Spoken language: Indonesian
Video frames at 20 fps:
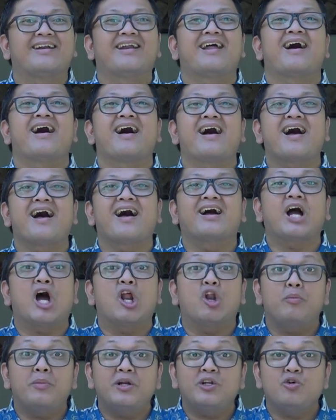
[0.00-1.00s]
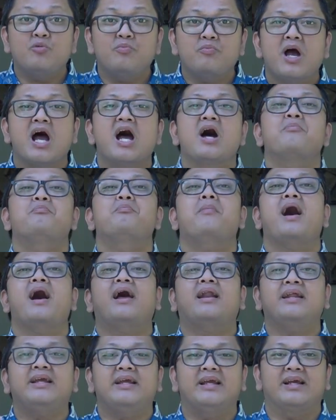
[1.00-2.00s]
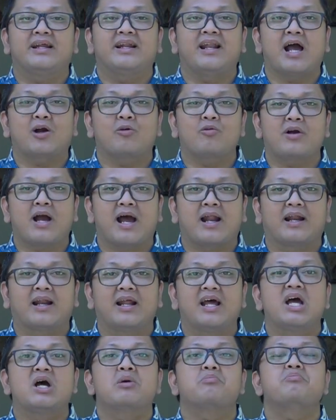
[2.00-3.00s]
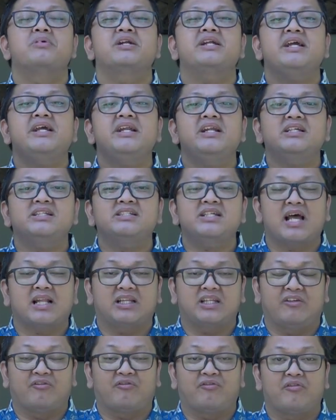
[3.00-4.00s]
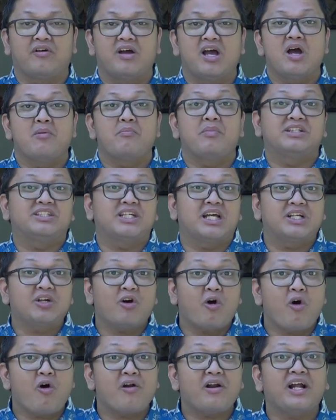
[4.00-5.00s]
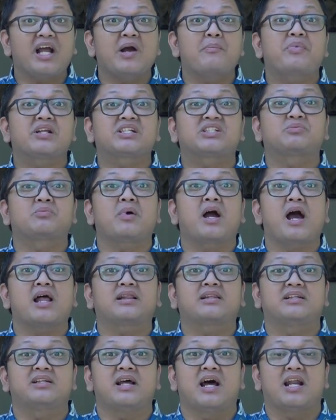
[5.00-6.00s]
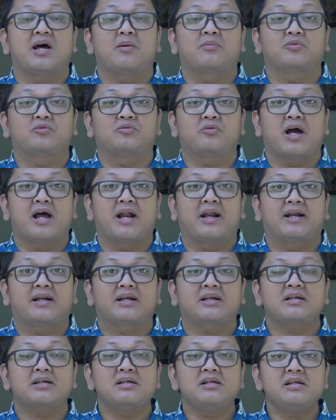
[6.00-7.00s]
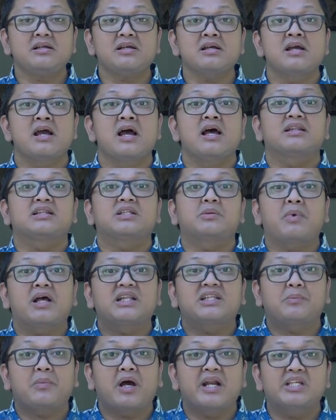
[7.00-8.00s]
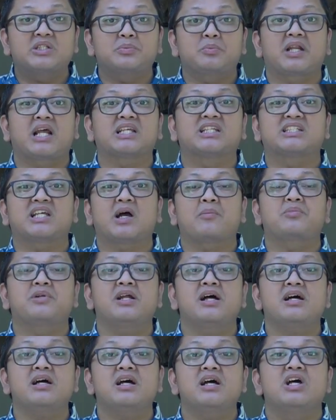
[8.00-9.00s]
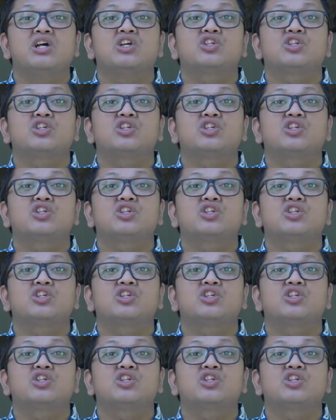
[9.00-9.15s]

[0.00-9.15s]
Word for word: Nah, kalau belum, mari lakukan. Berinisiatif, menjadi orang yang bersemangat di dalam Tuhan teman-teman inspirasi sabda,